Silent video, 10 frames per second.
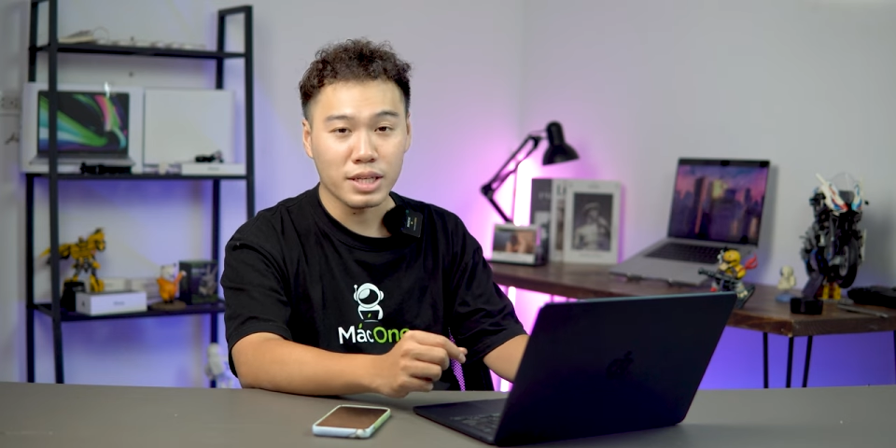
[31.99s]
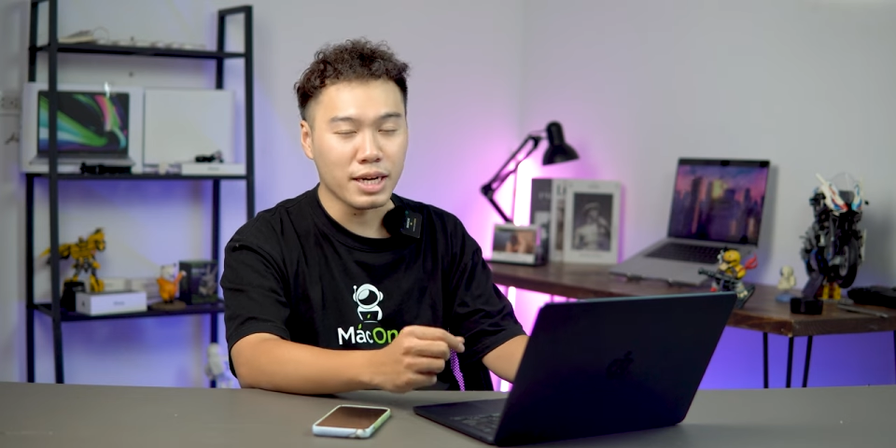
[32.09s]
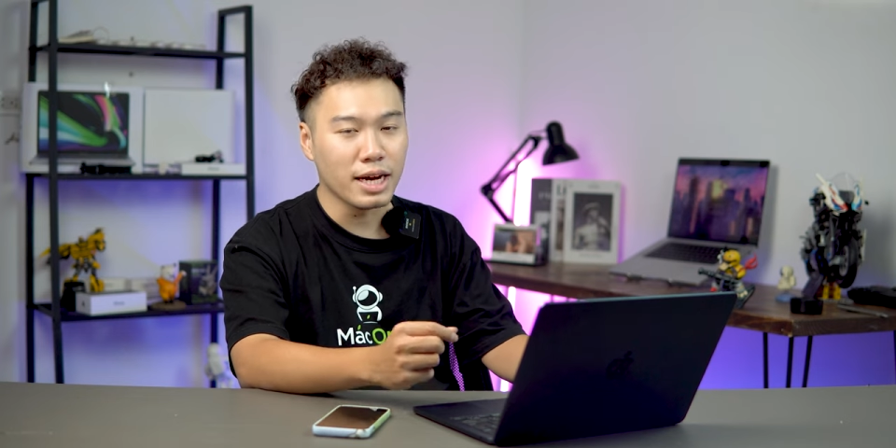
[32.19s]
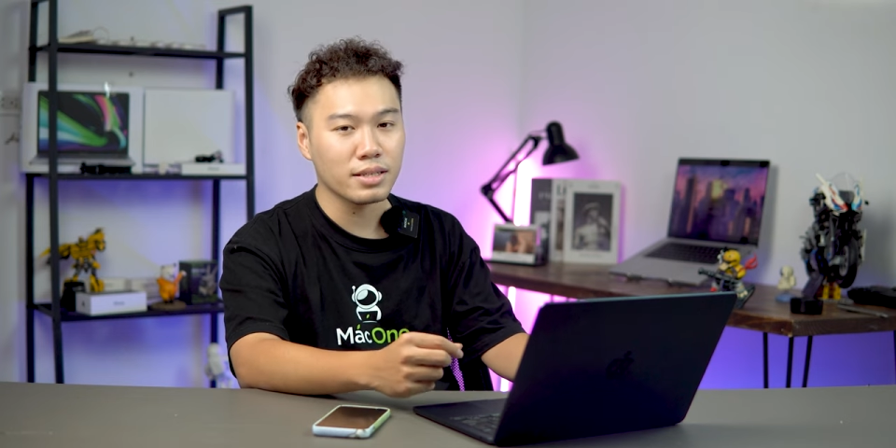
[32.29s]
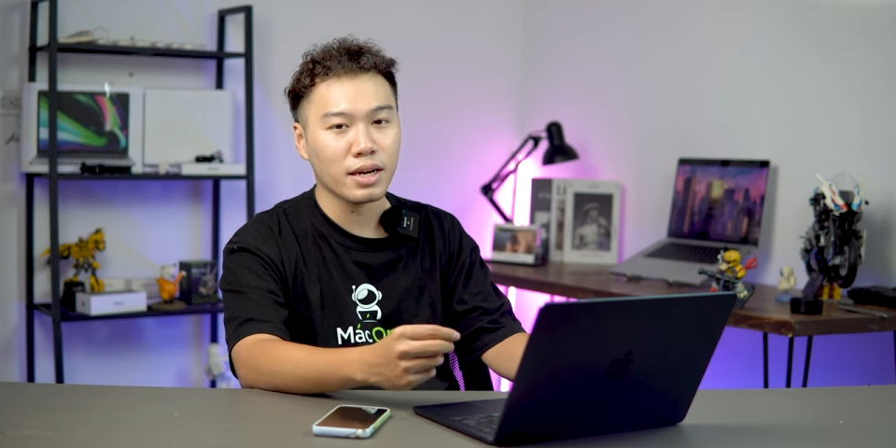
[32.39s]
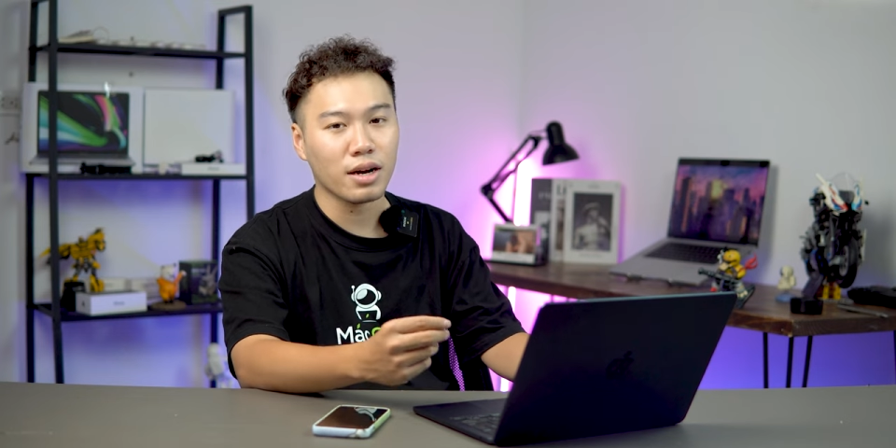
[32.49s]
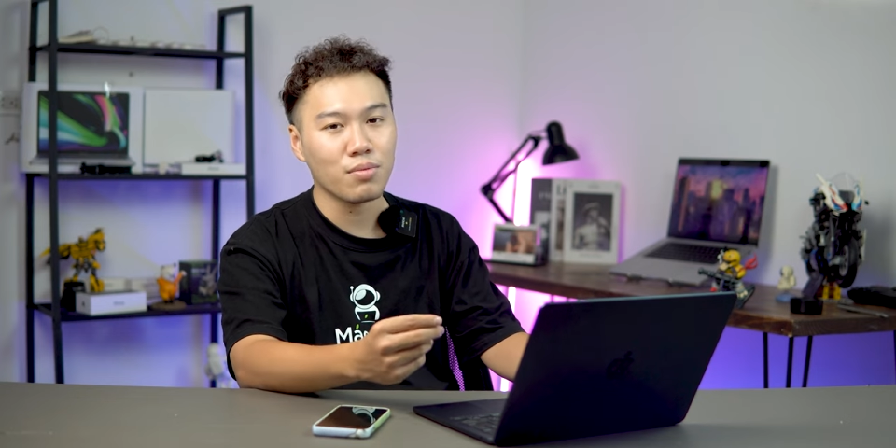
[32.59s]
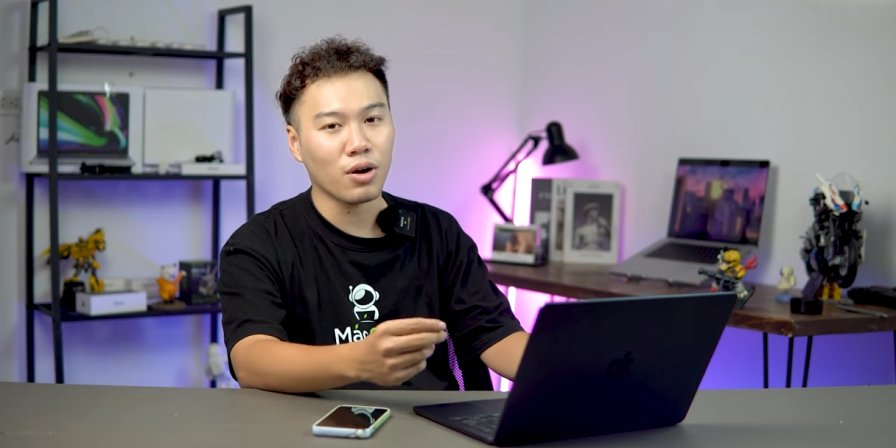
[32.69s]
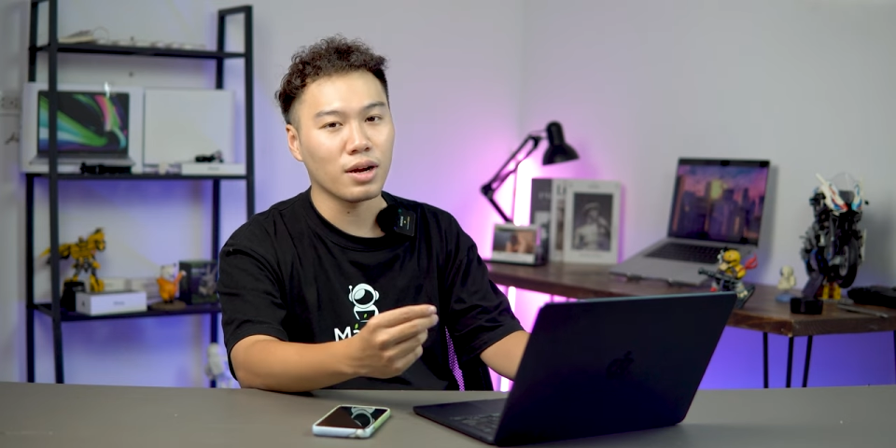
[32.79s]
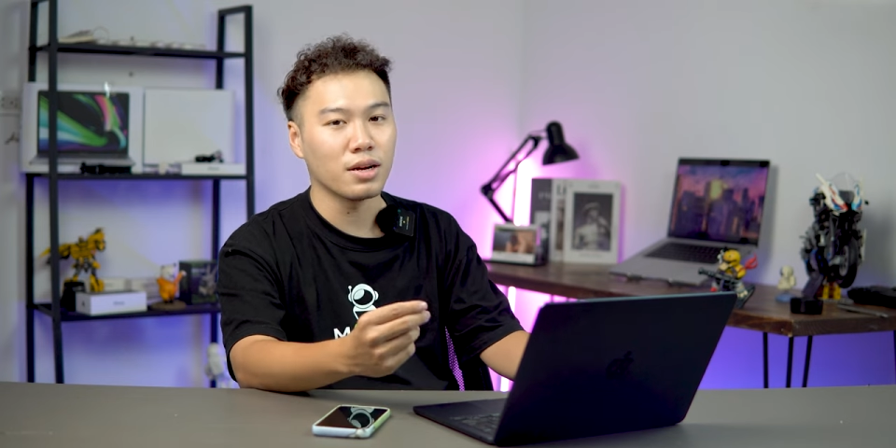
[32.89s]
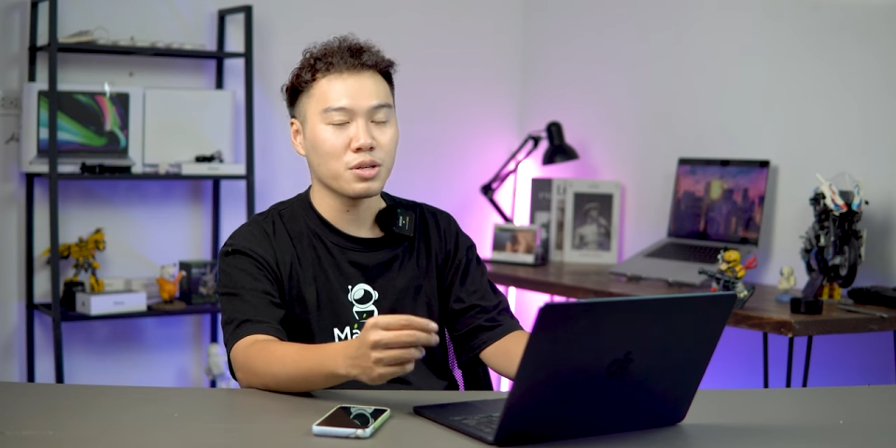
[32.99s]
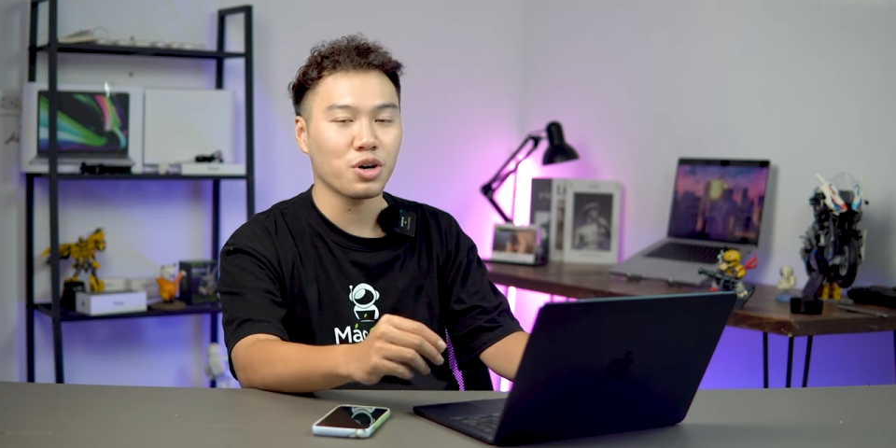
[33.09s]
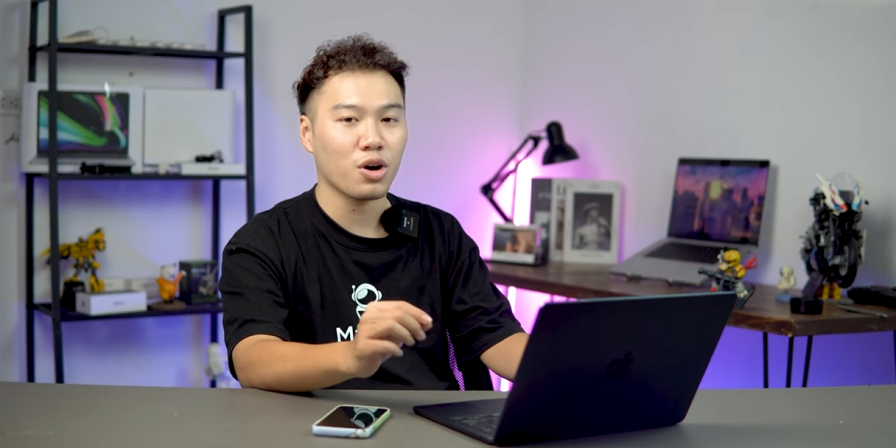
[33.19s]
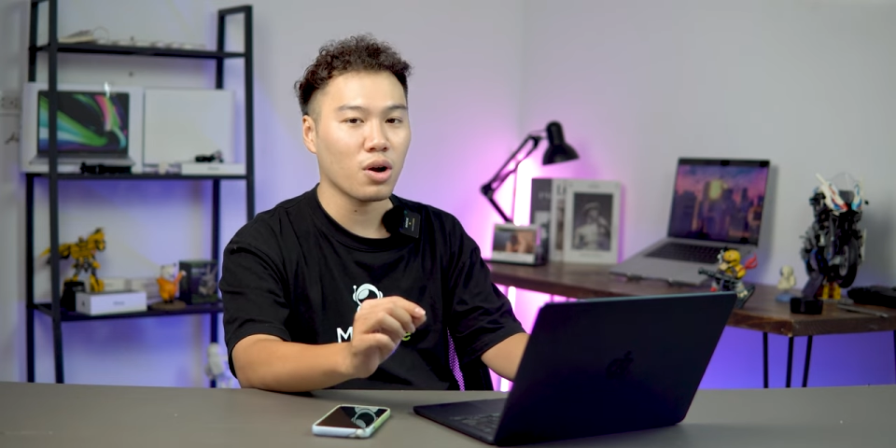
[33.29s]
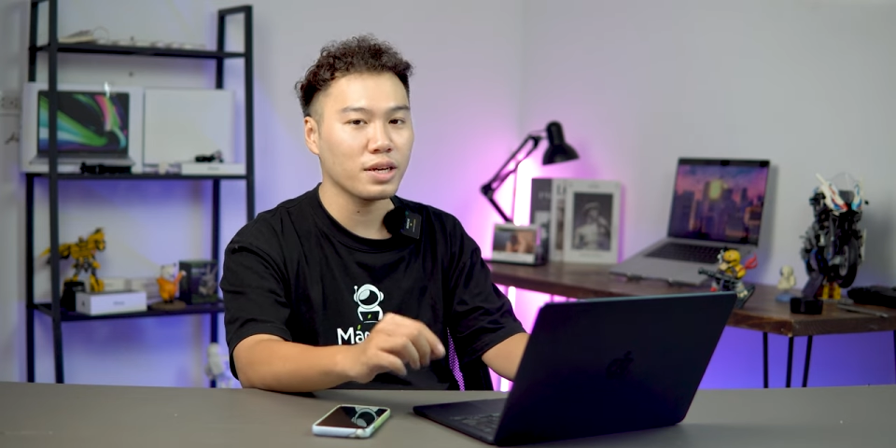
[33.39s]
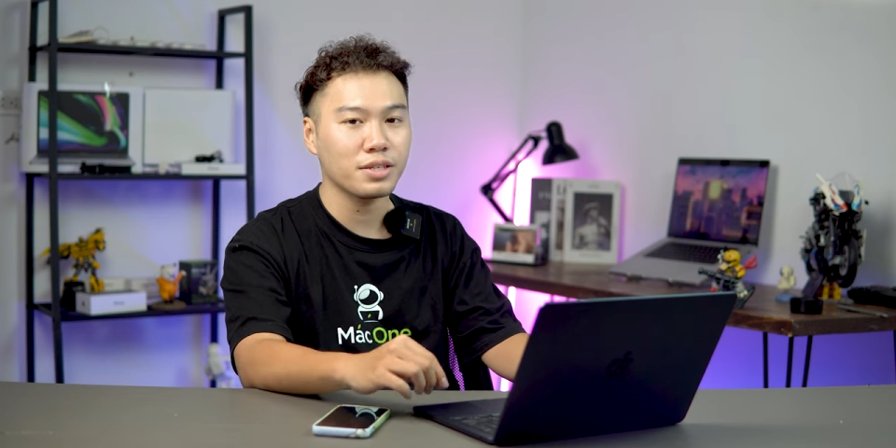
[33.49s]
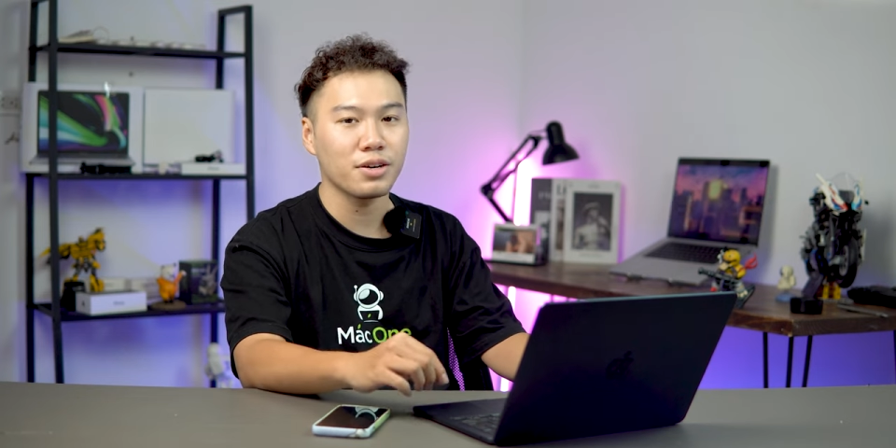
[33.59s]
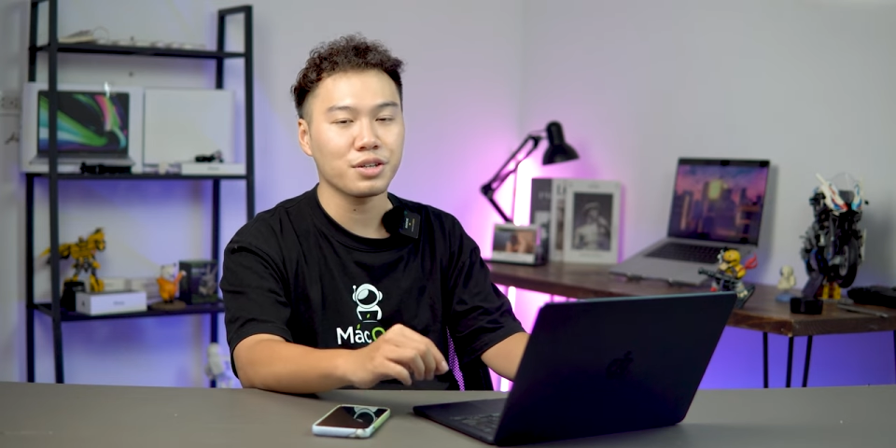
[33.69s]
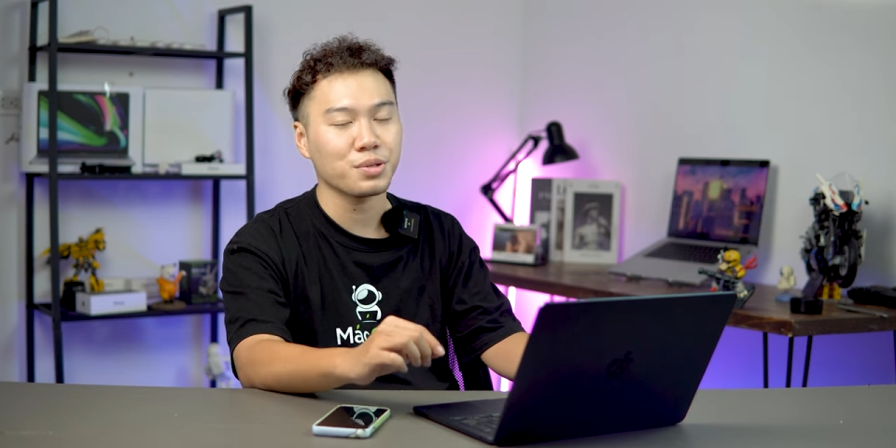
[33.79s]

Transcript: thì đây sẽ không còn là lựa chọn hot hit nữa